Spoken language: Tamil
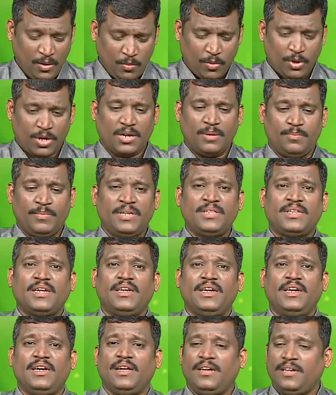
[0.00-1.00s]
ஒரு டம்ளர்
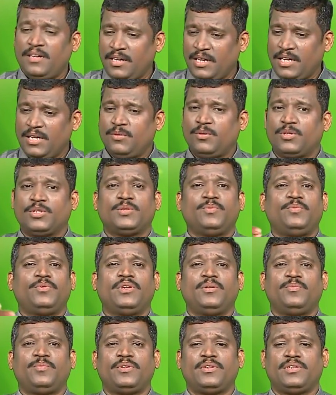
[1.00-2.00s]
தண்ணியில் ஒரு
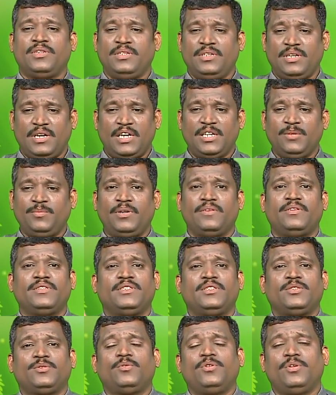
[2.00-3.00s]
ஸ்பூனை போட்டு அடுப்பில்
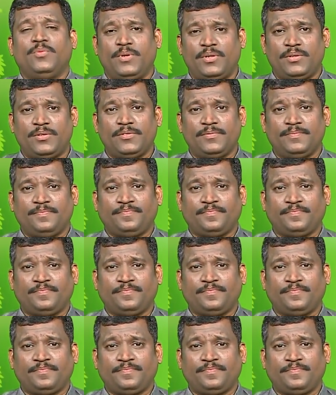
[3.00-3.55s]
வச்சு சூடு பண்ணணும்